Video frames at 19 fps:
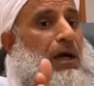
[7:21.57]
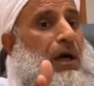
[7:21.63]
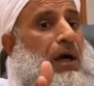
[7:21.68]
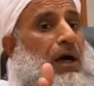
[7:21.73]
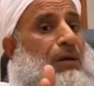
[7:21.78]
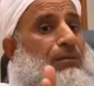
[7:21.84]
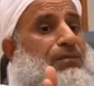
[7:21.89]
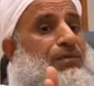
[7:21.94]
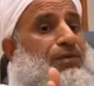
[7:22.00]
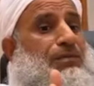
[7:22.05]

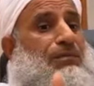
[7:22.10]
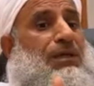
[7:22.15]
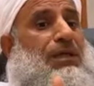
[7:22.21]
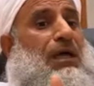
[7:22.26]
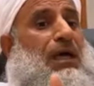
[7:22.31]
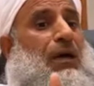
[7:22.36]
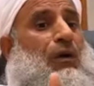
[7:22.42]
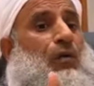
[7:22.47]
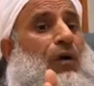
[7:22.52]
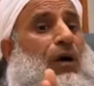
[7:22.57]

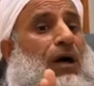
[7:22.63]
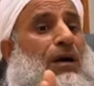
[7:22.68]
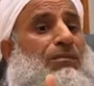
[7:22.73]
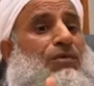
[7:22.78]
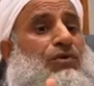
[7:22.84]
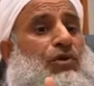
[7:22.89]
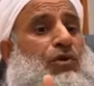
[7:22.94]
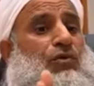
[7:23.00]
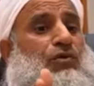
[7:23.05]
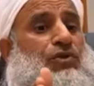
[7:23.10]

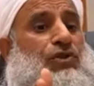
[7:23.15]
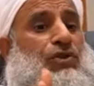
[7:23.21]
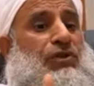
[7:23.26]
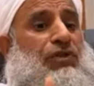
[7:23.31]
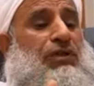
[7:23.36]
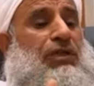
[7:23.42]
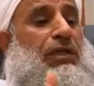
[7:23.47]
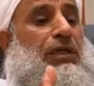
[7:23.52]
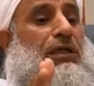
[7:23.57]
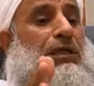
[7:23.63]

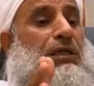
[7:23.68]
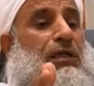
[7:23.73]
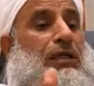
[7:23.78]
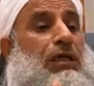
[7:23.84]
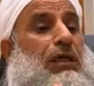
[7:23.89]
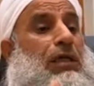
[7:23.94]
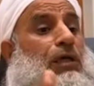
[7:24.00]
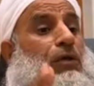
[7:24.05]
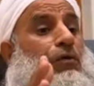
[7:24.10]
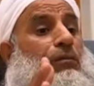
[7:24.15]
565
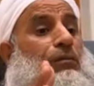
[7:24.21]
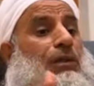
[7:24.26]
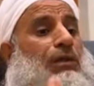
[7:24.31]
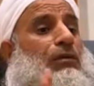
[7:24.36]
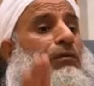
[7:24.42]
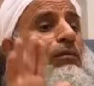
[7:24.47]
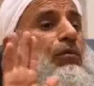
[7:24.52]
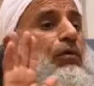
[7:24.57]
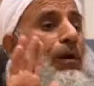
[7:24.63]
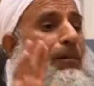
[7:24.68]
كيلو
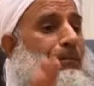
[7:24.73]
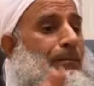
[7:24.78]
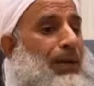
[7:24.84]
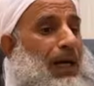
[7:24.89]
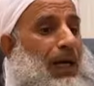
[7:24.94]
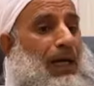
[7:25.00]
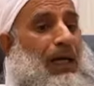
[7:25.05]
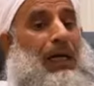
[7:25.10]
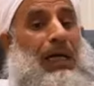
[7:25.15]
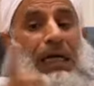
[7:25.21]
متر
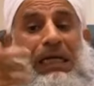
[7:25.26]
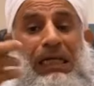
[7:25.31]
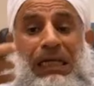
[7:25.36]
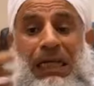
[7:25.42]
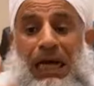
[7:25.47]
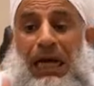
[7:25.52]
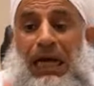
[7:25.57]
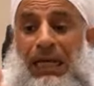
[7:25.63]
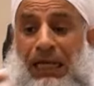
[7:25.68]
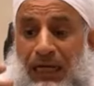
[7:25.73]
مربع
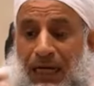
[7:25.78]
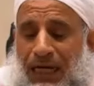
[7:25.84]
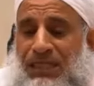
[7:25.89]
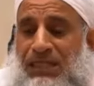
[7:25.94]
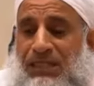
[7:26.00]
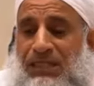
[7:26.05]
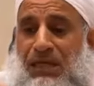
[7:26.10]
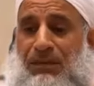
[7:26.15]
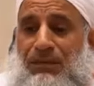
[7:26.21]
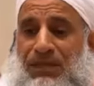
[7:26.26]
الآن
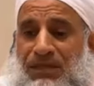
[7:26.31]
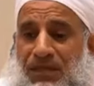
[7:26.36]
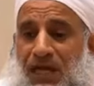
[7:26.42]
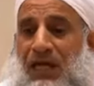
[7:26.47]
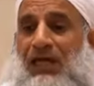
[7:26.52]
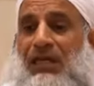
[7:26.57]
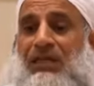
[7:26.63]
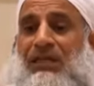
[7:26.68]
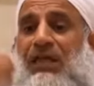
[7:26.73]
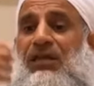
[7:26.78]
غزة
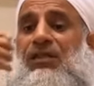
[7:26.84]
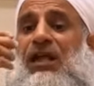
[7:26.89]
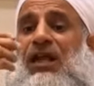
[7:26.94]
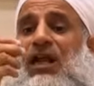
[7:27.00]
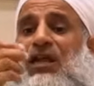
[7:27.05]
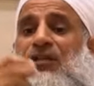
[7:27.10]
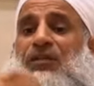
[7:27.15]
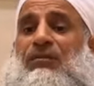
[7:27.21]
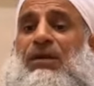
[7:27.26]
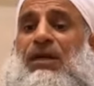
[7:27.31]
مساحتها
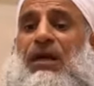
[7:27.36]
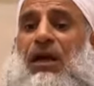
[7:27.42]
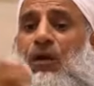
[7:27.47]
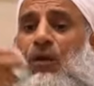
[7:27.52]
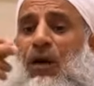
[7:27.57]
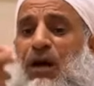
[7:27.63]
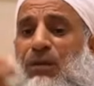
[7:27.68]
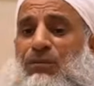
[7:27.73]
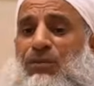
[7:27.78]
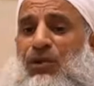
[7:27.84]

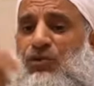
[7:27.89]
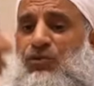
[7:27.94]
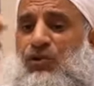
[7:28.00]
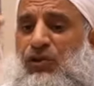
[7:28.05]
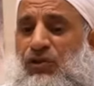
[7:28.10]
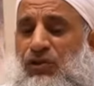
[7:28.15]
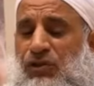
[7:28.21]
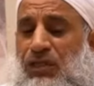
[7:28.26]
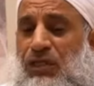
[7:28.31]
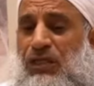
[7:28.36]

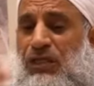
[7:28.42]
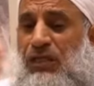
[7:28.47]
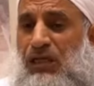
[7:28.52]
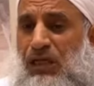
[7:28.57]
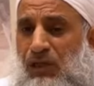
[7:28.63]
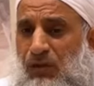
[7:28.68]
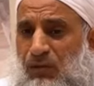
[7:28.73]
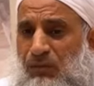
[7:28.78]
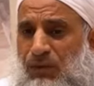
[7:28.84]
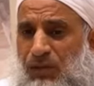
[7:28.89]
365
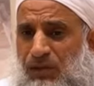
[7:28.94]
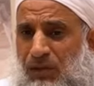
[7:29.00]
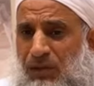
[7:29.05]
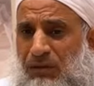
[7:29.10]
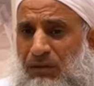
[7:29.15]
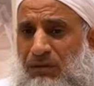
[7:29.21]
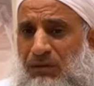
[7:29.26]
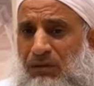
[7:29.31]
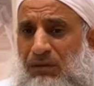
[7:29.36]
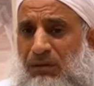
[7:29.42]
كيلو
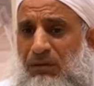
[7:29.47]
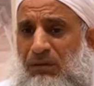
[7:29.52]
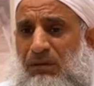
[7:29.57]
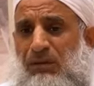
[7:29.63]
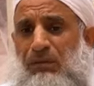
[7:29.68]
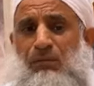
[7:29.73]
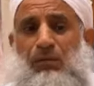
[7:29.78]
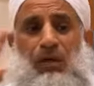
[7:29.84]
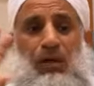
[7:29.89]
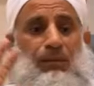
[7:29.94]
متر
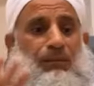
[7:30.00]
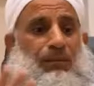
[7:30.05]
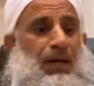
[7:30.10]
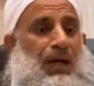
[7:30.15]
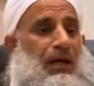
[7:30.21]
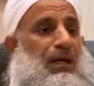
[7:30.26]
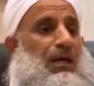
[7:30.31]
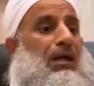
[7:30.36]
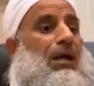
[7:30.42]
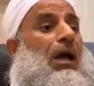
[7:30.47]
مربع
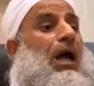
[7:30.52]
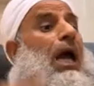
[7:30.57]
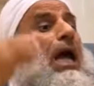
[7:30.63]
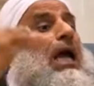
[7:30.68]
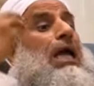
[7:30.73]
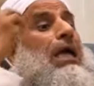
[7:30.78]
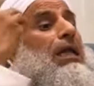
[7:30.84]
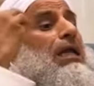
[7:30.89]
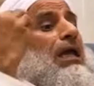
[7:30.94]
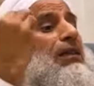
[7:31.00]

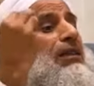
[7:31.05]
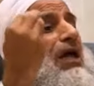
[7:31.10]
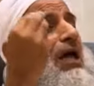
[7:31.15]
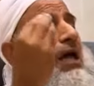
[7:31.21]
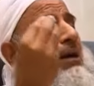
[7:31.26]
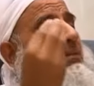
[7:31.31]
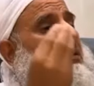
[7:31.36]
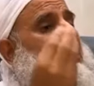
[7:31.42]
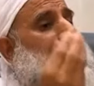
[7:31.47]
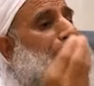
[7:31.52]
أين
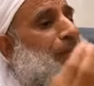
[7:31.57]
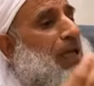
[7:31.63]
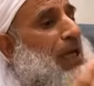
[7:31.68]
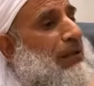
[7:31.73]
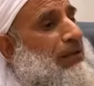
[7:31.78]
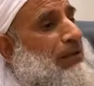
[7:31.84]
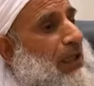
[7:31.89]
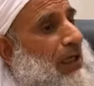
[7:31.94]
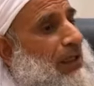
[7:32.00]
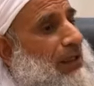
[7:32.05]
ذهبت
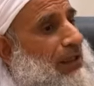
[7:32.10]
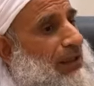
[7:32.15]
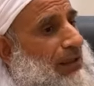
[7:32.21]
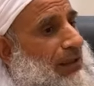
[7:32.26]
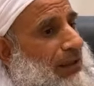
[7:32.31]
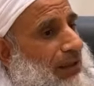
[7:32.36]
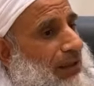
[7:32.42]
المئتان